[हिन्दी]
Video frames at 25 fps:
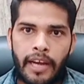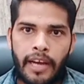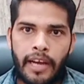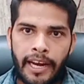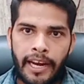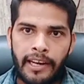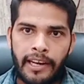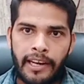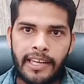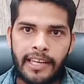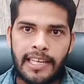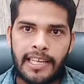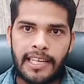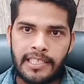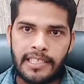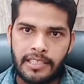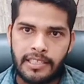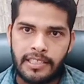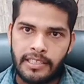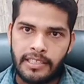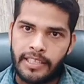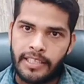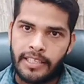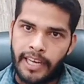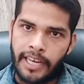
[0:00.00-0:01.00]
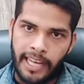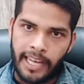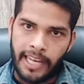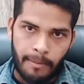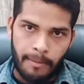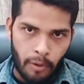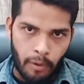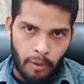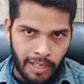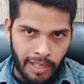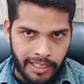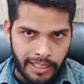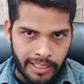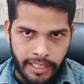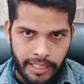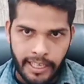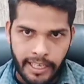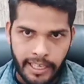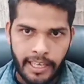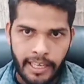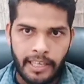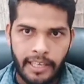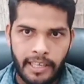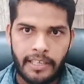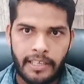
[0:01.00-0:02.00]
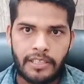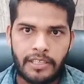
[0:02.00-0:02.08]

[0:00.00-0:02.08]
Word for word: एंट्रेंस देने का मौका देंगे